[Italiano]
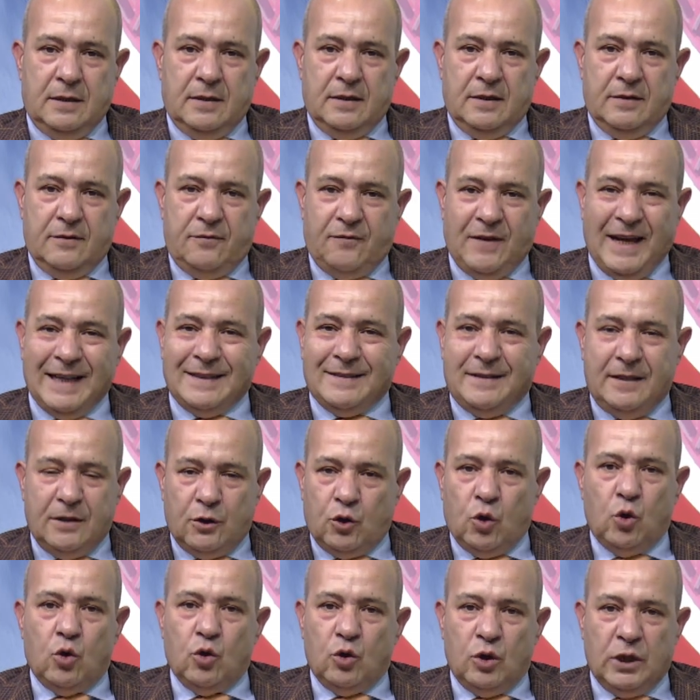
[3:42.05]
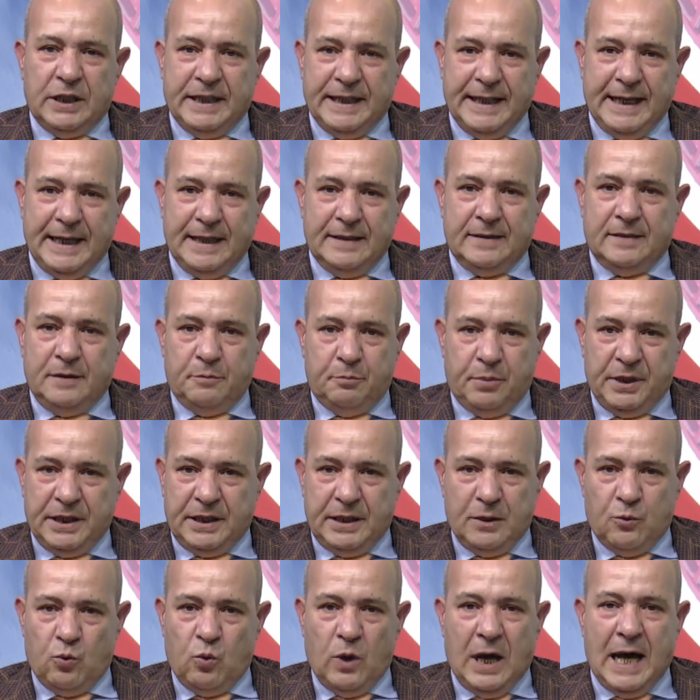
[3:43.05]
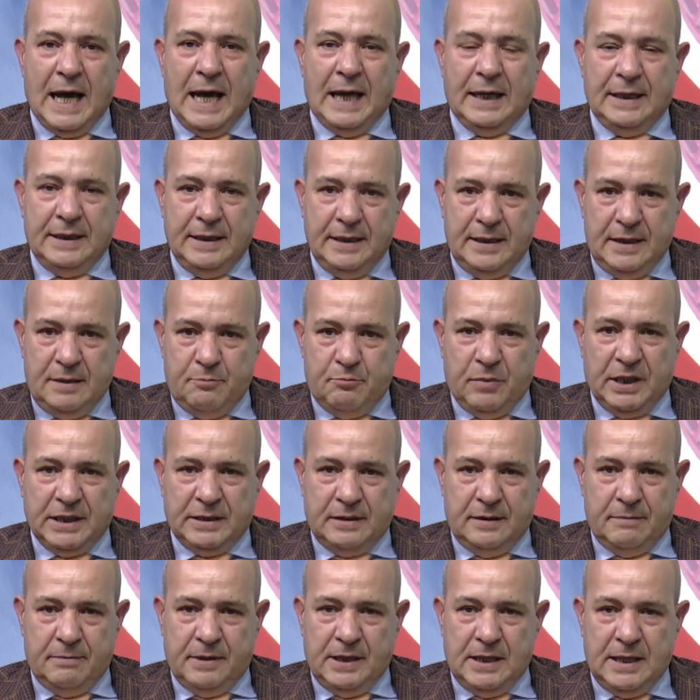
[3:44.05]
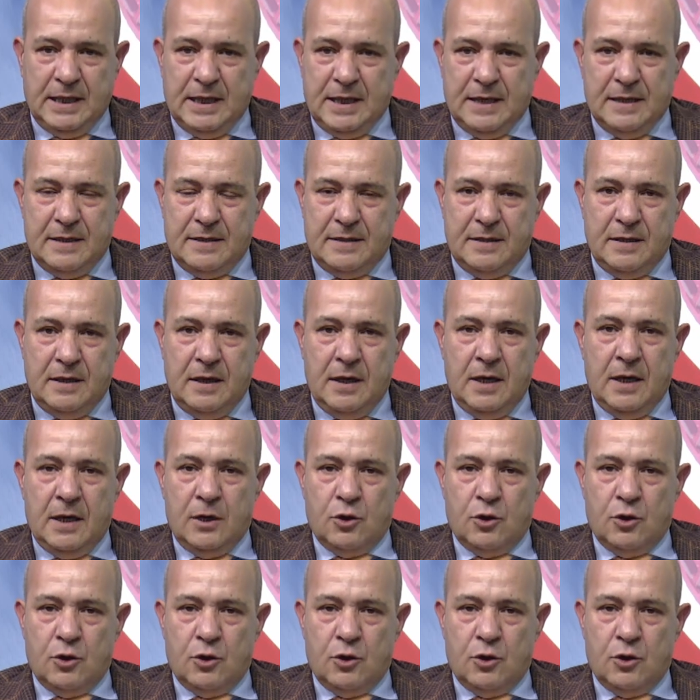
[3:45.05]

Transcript: eh fatti concreti per i quali i battipagliesi